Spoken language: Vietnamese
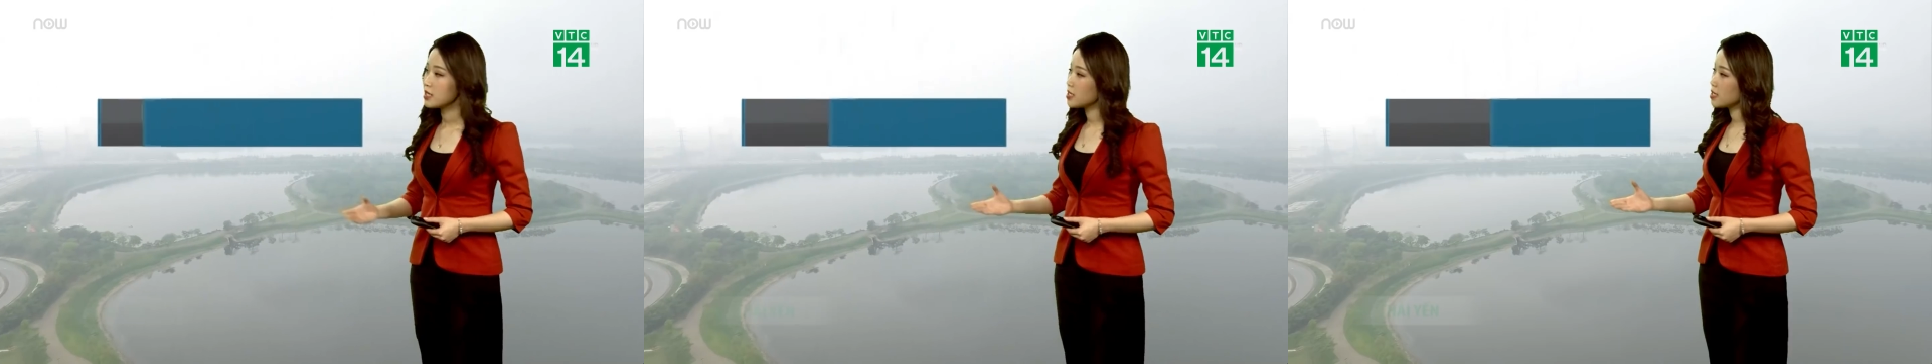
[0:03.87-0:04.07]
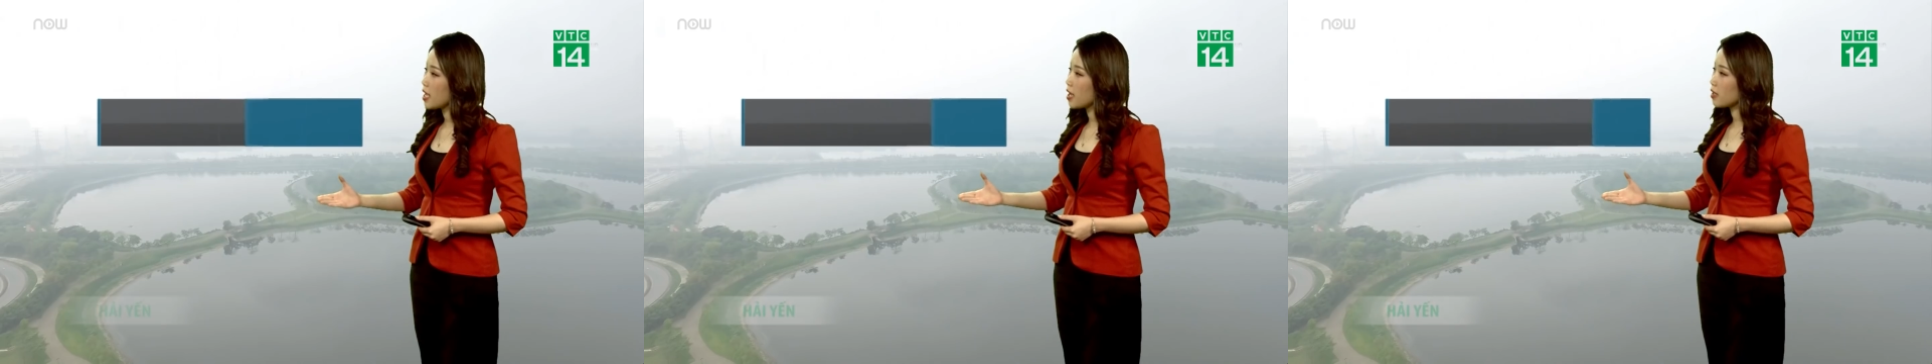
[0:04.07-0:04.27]

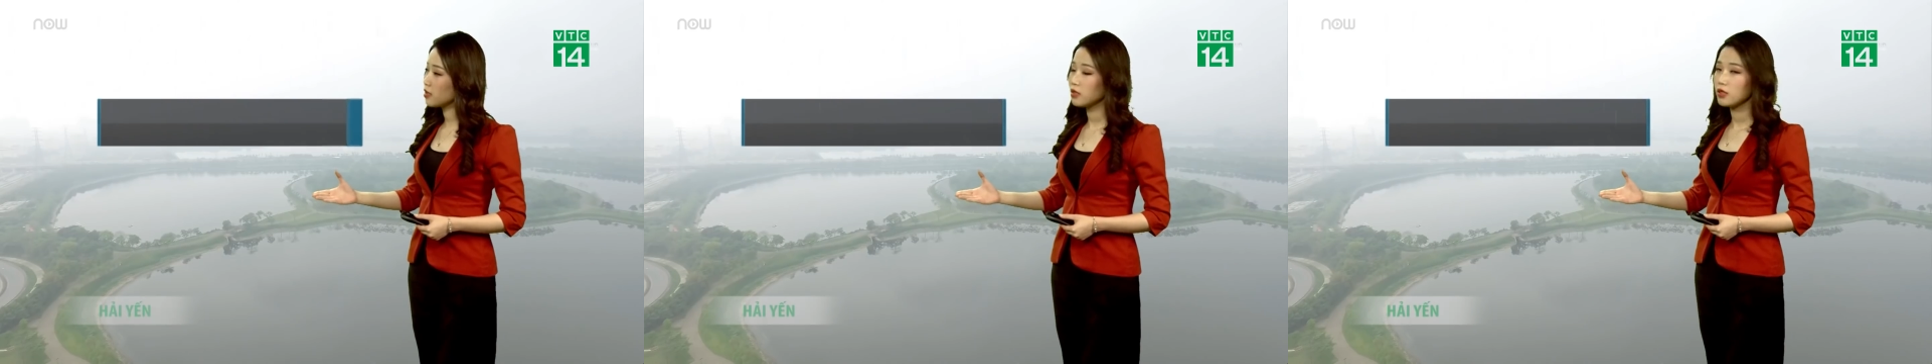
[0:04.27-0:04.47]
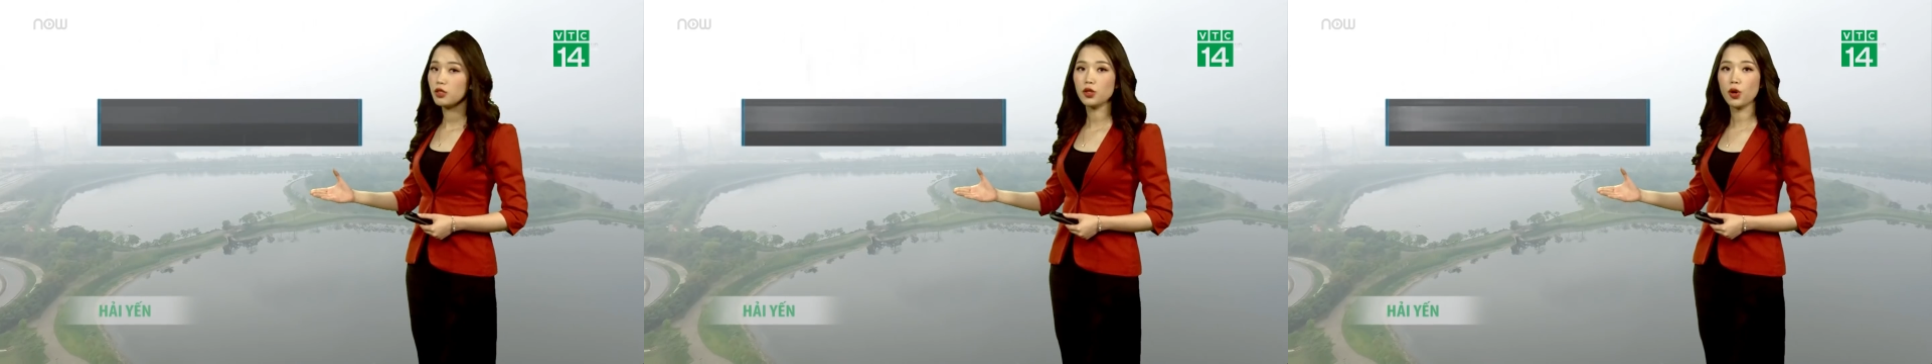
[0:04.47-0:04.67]
Rét,
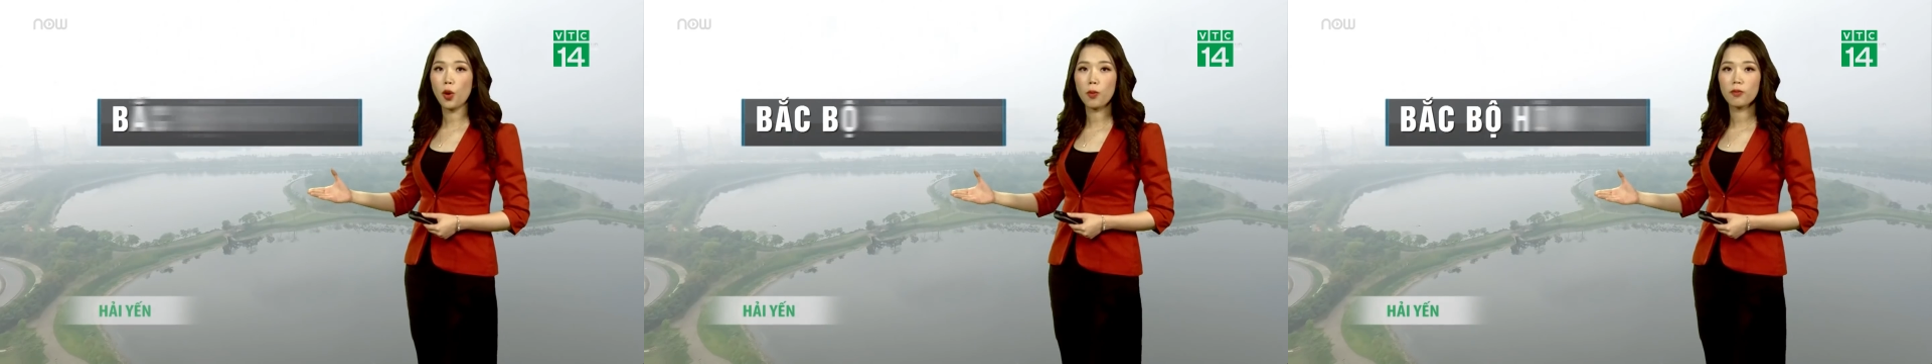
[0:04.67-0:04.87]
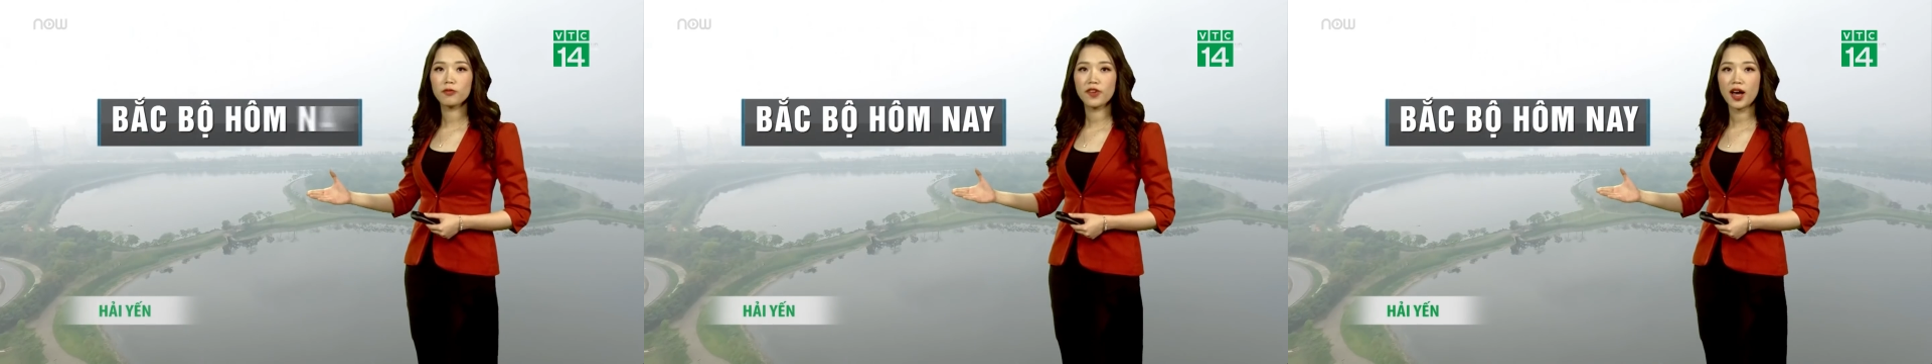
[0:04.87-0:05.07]

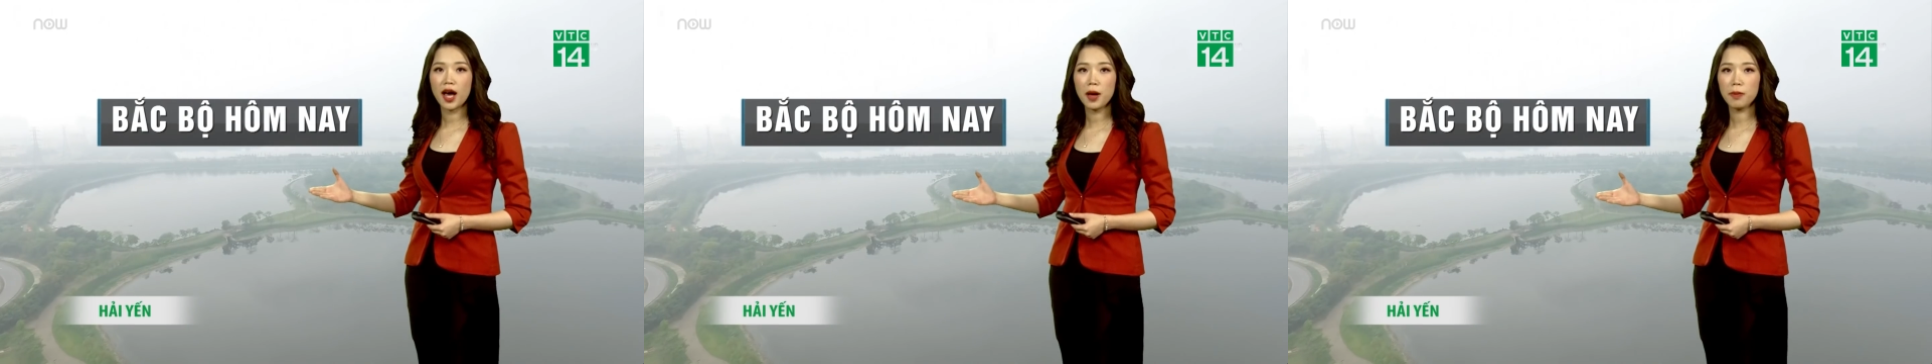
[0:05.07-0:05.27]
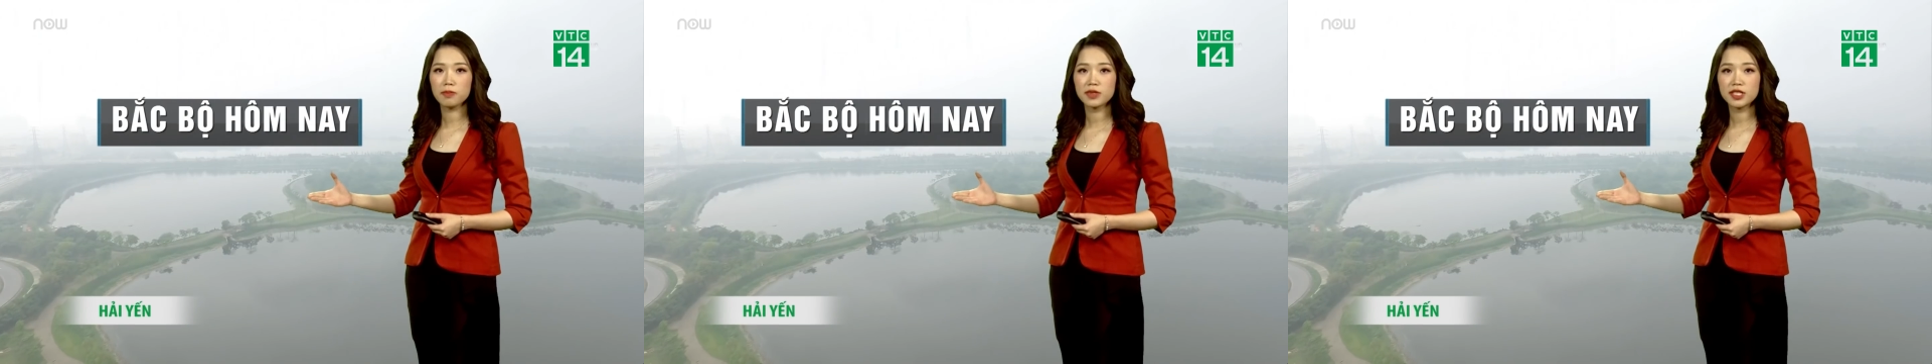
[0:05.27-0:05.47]
nồm và
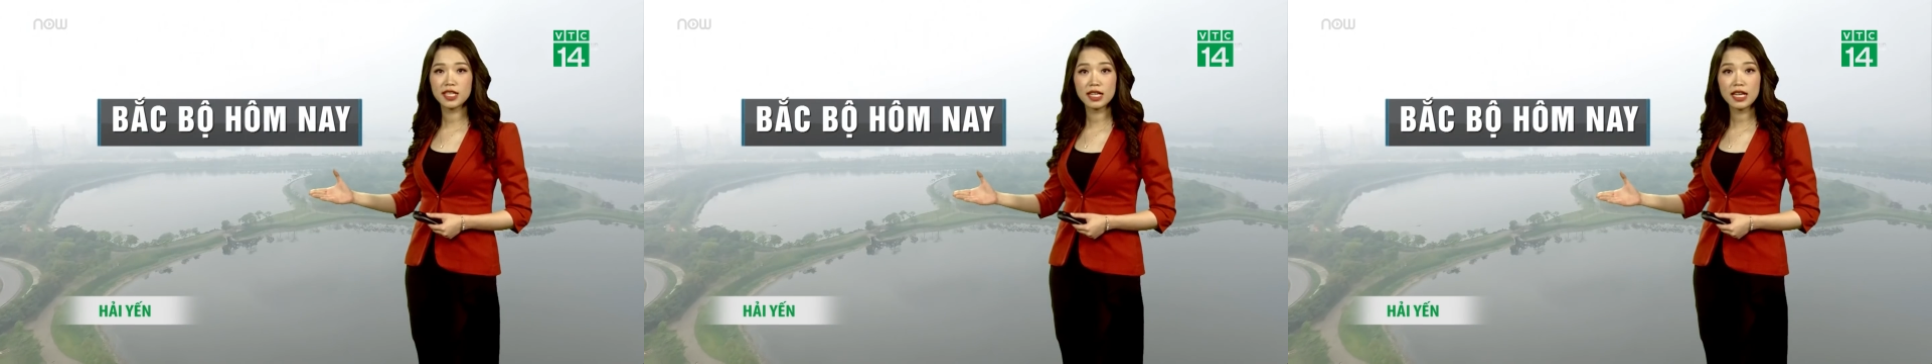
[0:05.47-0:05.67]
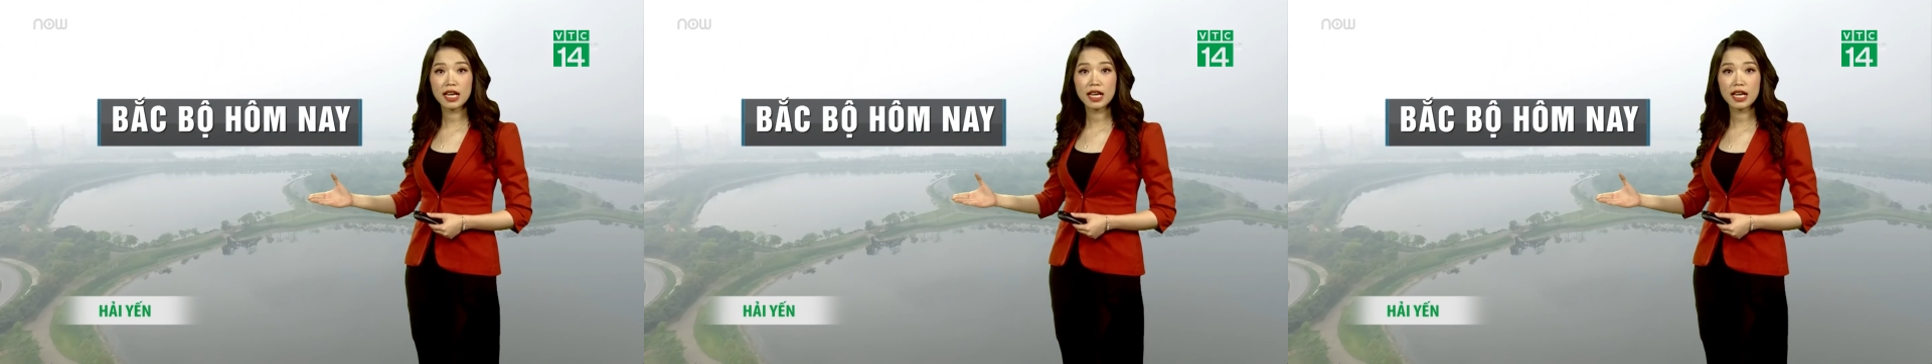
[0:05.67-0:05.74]
ẩm chính